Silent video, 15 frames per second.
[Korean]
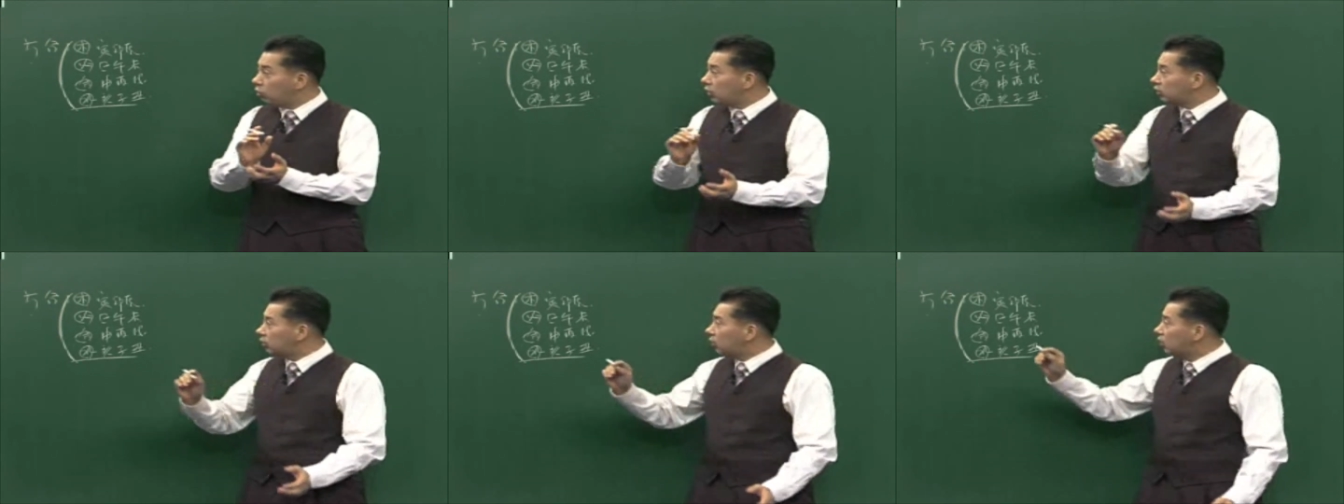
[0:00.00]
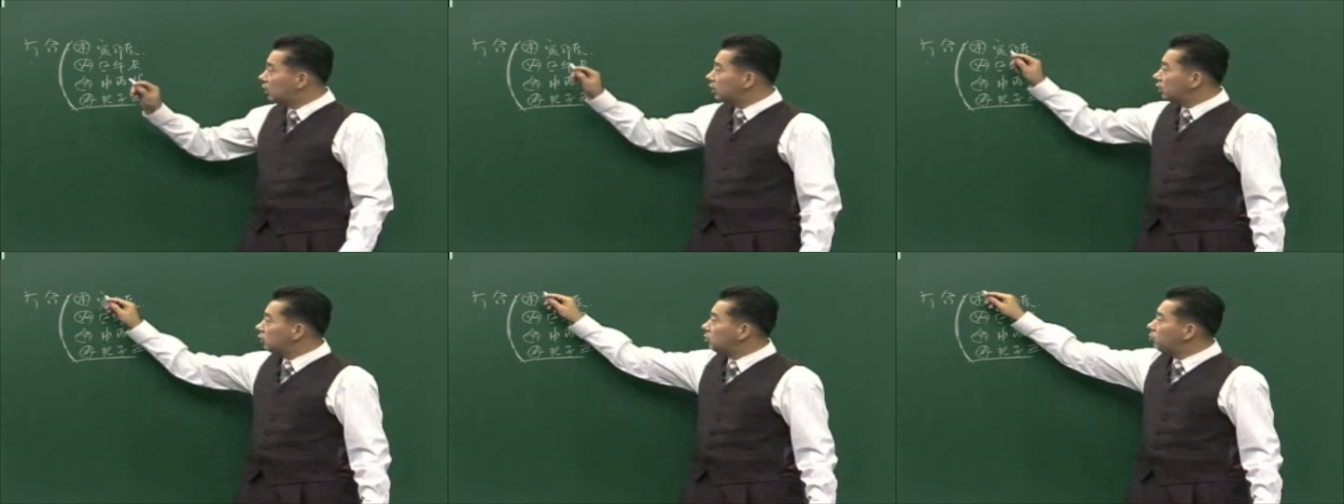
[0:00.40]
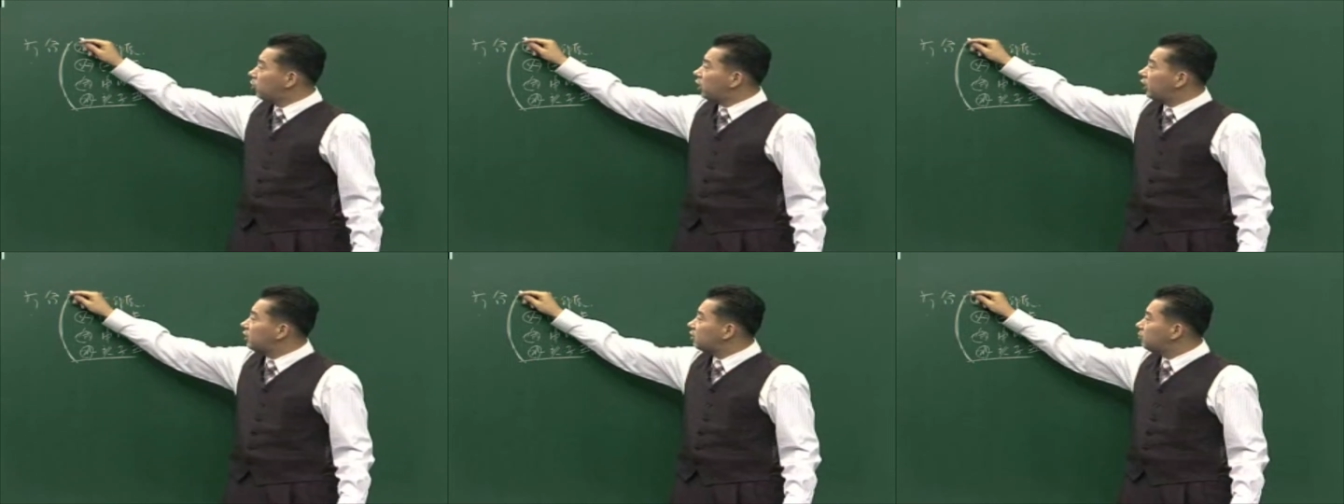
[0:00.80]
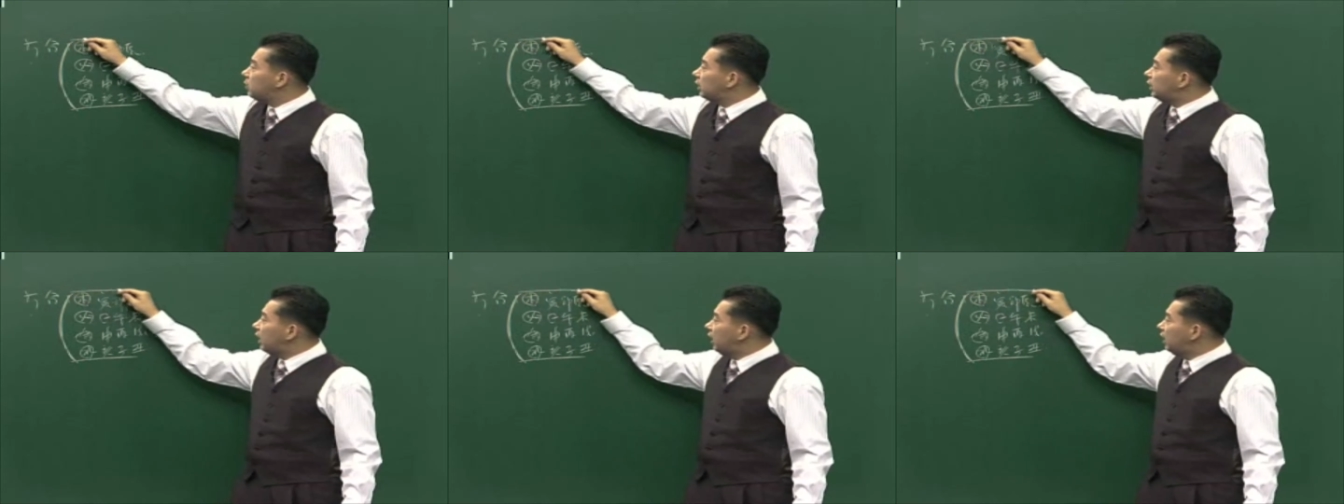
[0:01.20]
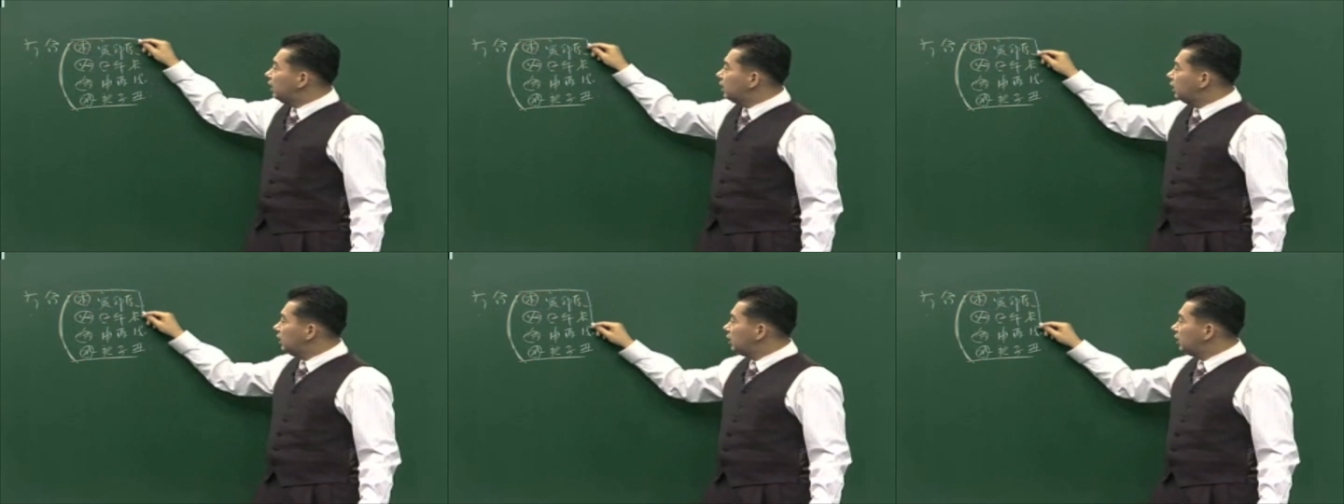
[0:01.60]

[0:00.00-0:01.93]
그래서 이건 뭐라고 했습니까?